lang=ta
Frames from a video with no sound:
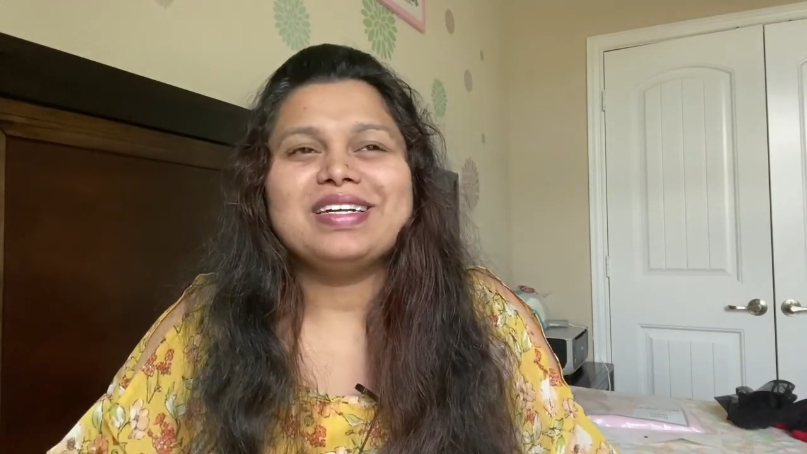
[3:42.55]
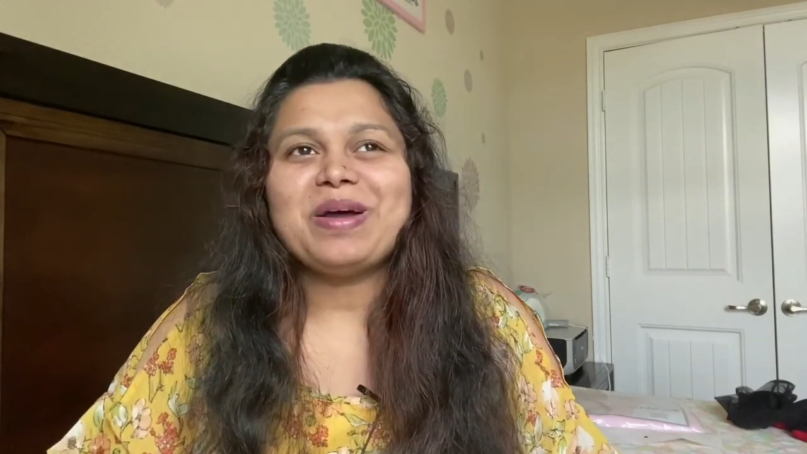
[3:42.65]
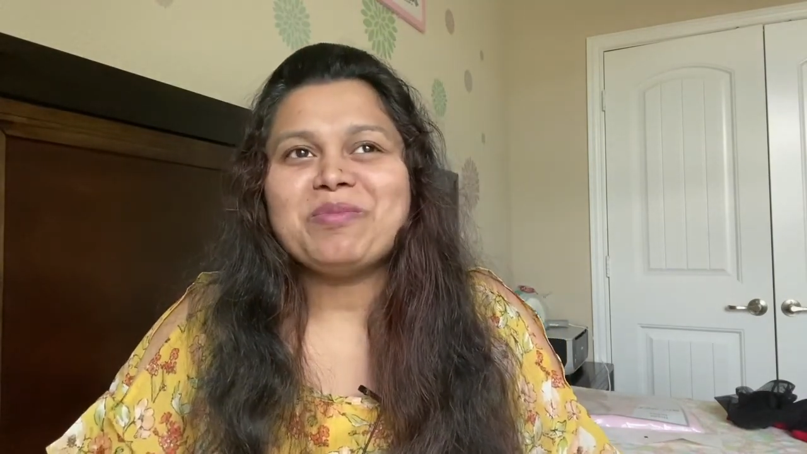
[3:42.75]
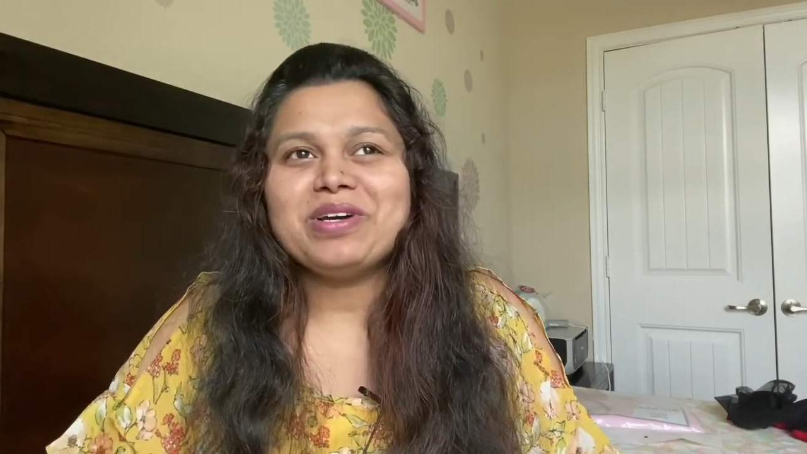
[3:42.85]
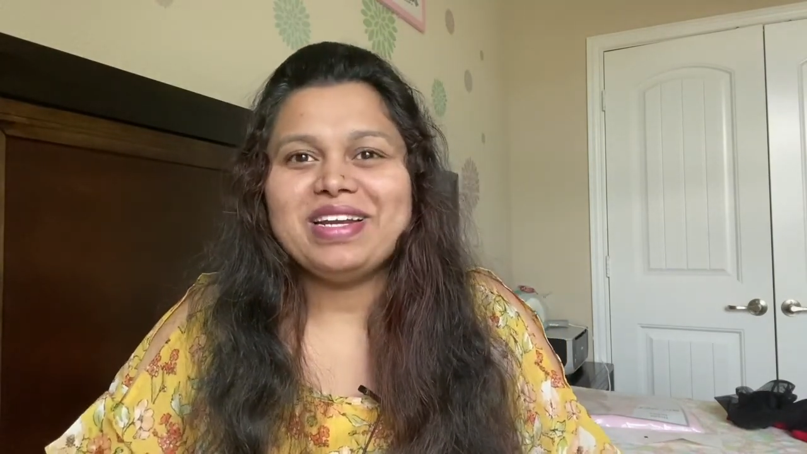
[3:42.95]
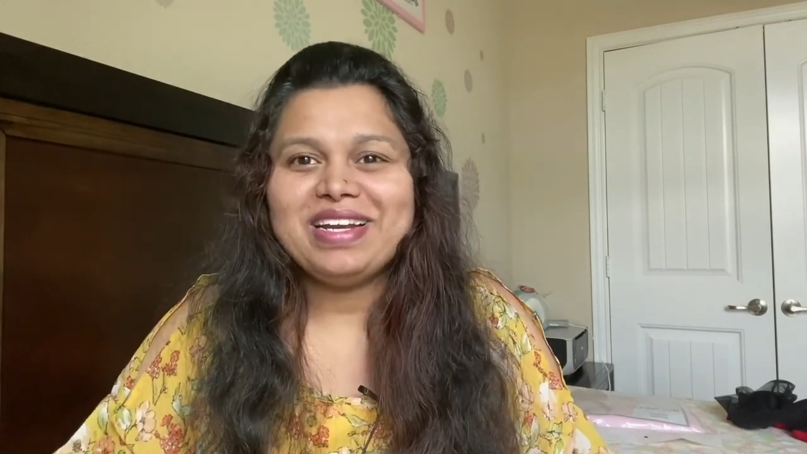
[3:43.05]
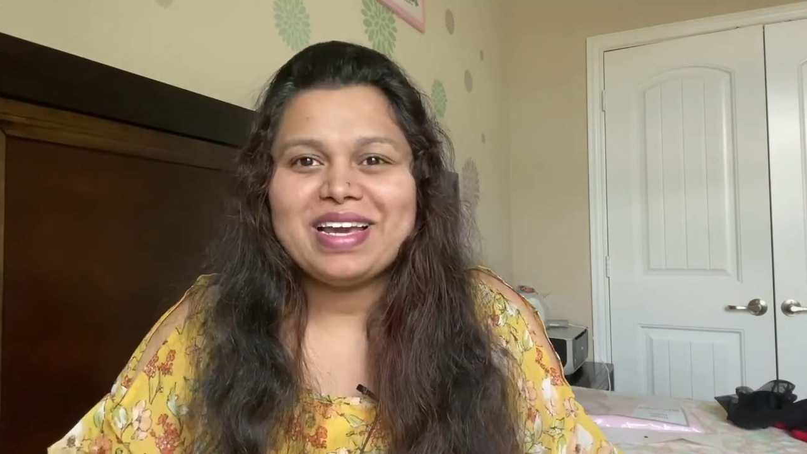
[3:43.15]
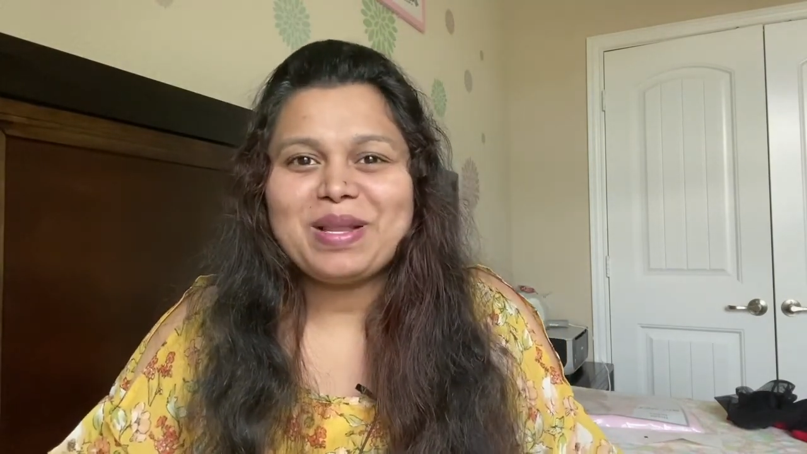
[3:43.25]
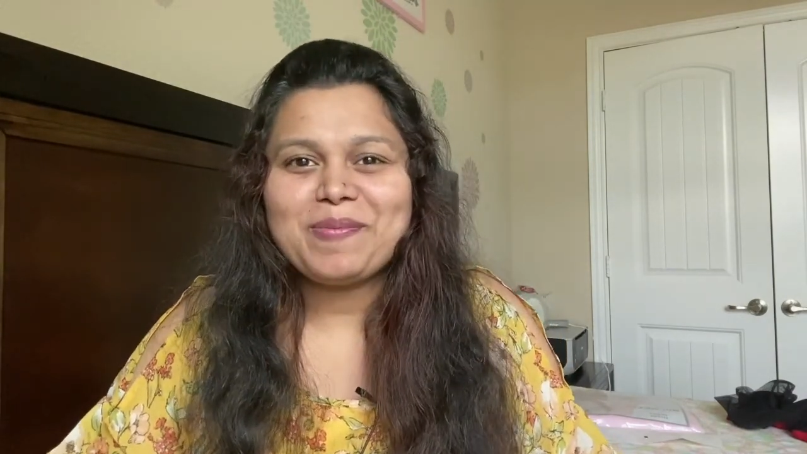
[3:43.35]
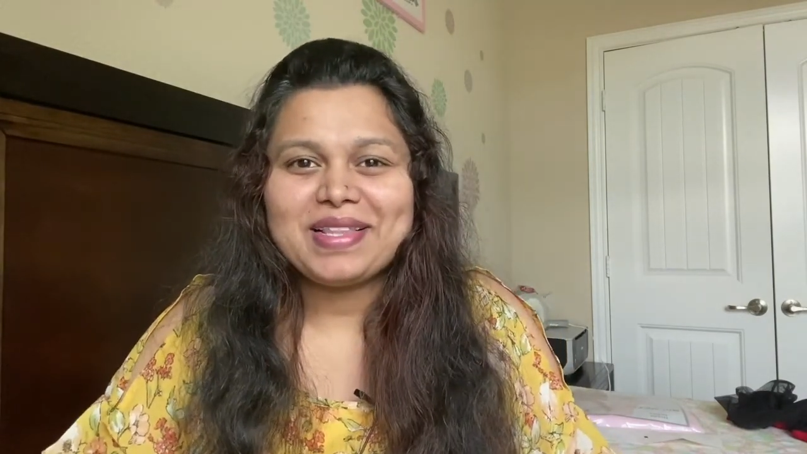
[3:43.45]
நம்ம
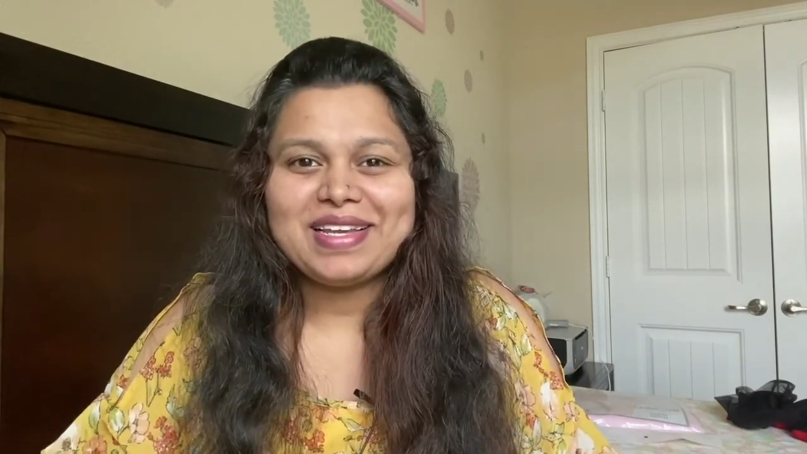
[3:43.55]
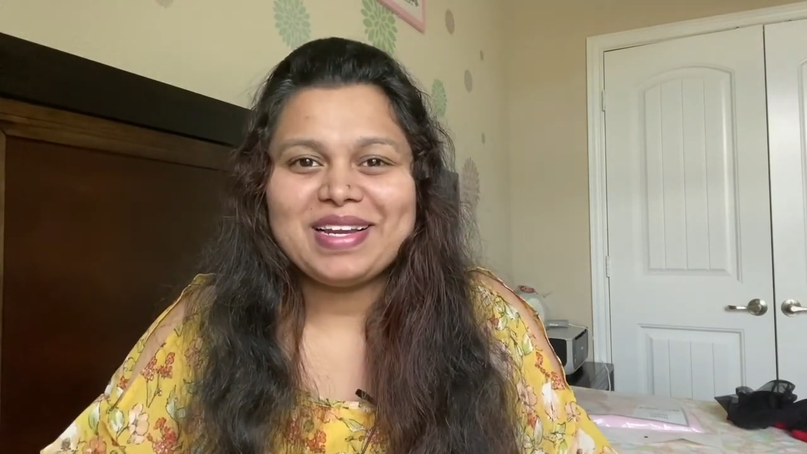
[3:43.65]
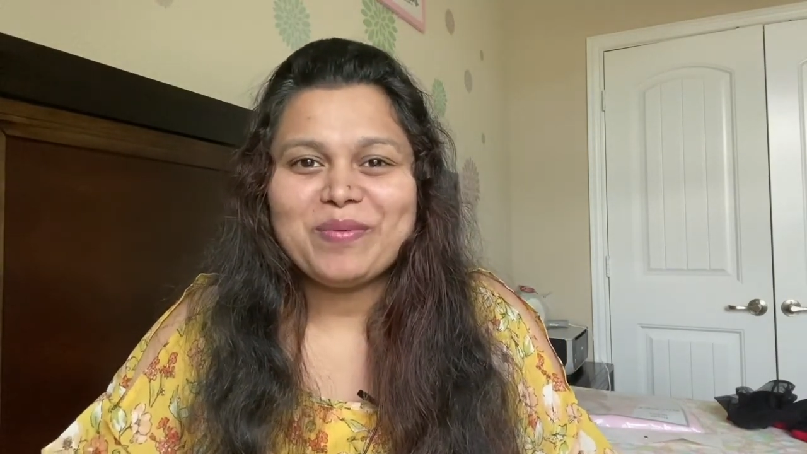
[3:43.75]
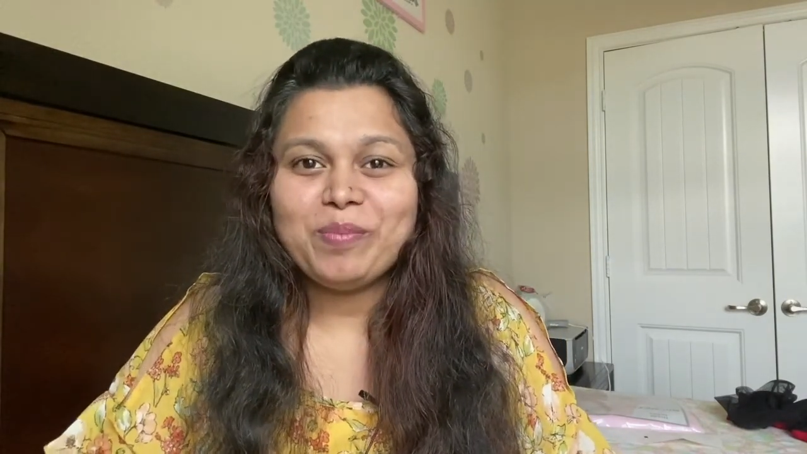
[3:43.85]
இந்தியாவில் பார்த்தீங்கன்னா